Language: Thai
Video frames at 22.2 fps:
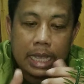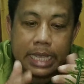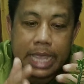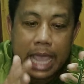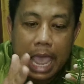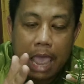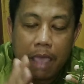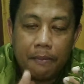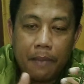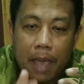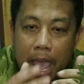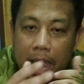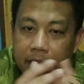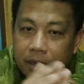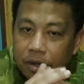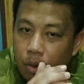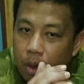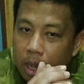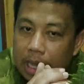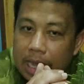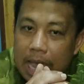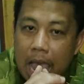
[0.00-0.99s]
ยายพันธุ์
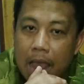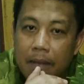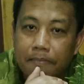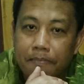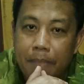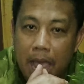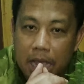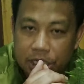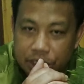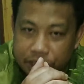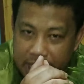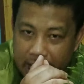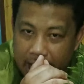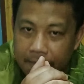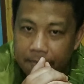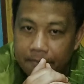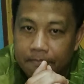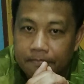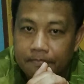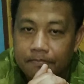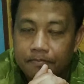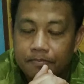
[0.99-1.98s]
ด้วยการปัก
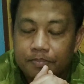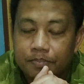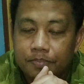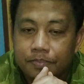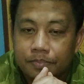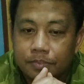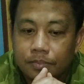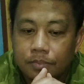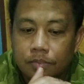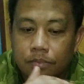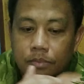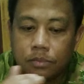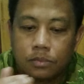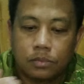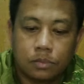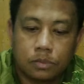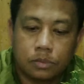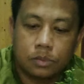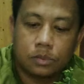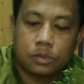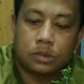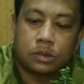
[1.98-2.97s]

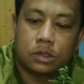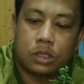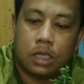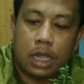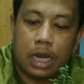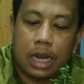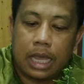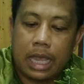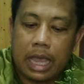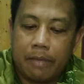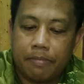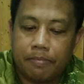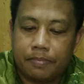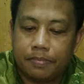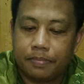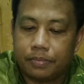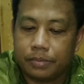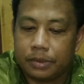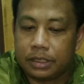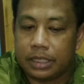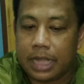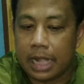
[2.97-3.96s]
ชำนี่แหละครับ
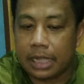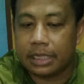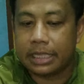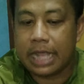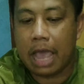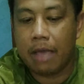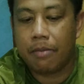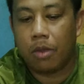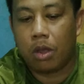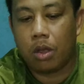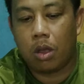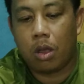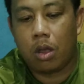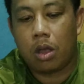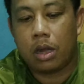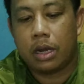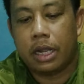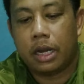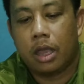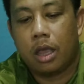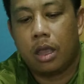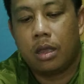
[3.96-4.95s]
ตัดตามข้อ
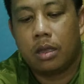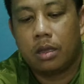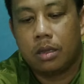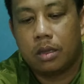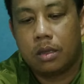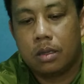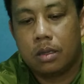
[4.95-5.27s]
เนี่ยเนาะ